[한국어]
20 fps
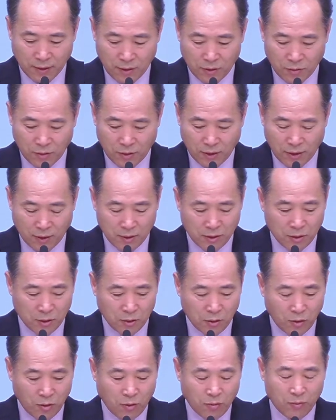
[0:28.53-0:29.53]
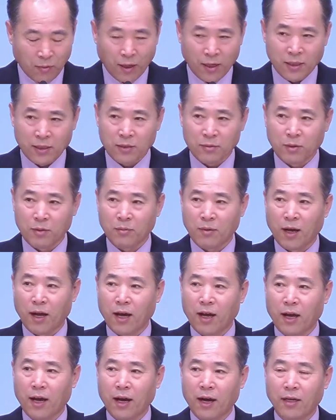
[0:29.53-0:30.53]
우리가 스스로 말씀을
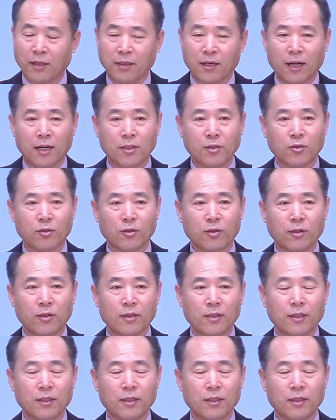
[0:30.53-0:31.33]
많이 알수록